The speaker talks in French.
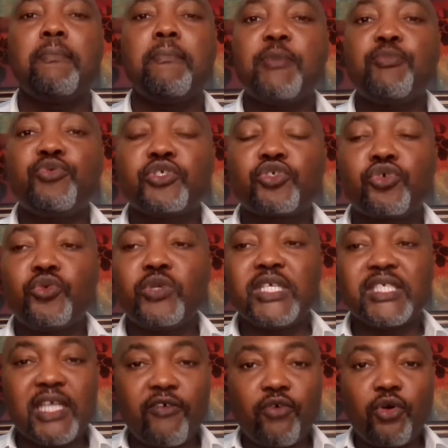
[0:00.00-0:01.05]
Mais puisque nous
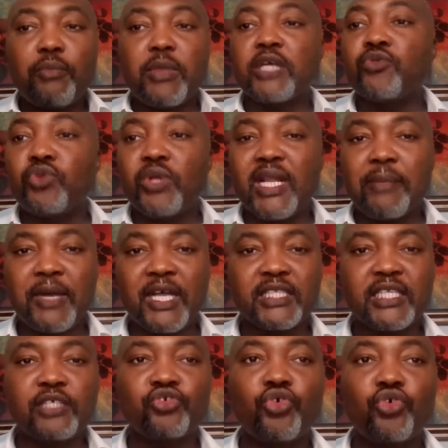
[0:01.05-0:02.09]
les avons, ben, nous les
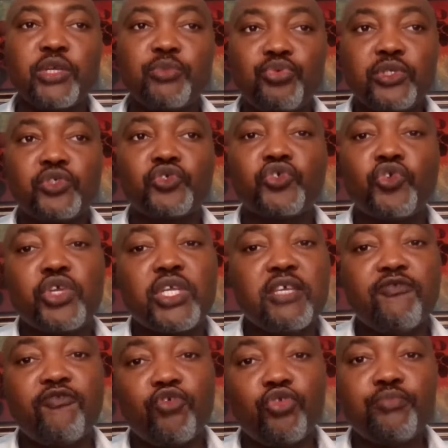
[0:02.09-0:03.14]
partageons et puis ceux
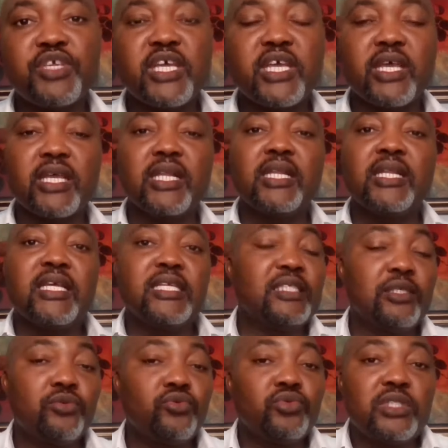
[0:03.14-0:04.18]
qui veulent bien
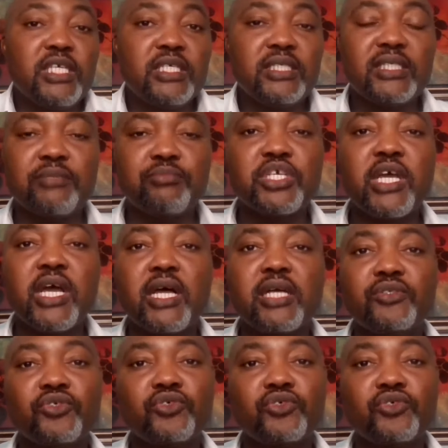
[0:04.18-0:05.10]
les écouter, c'est bien,